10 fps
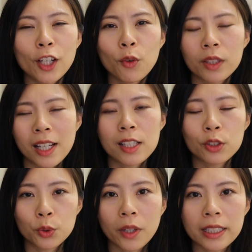过得很
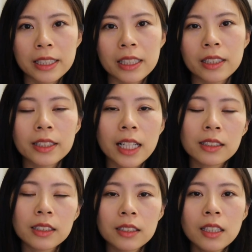随性这样
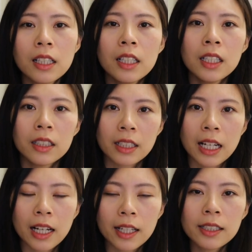子。
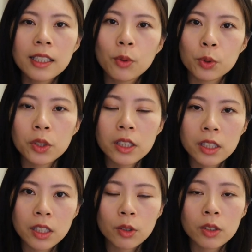那我觉得
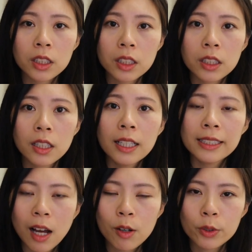这都是
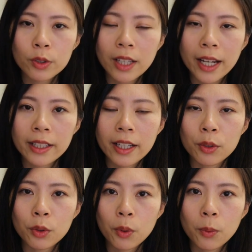在澳洲那一
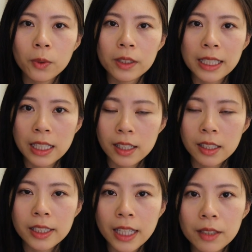年对我的影
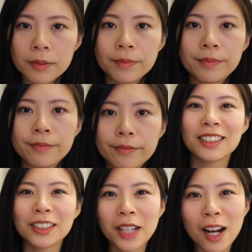响。
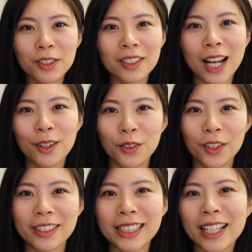去澳洲打工旅
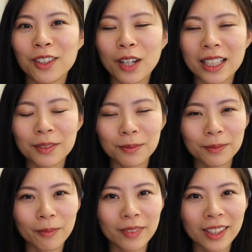游这一段
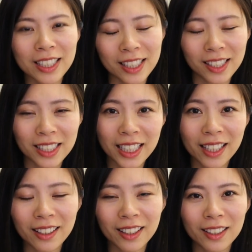时
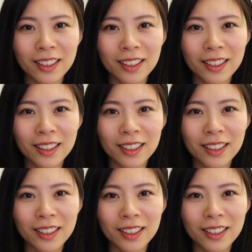间呢。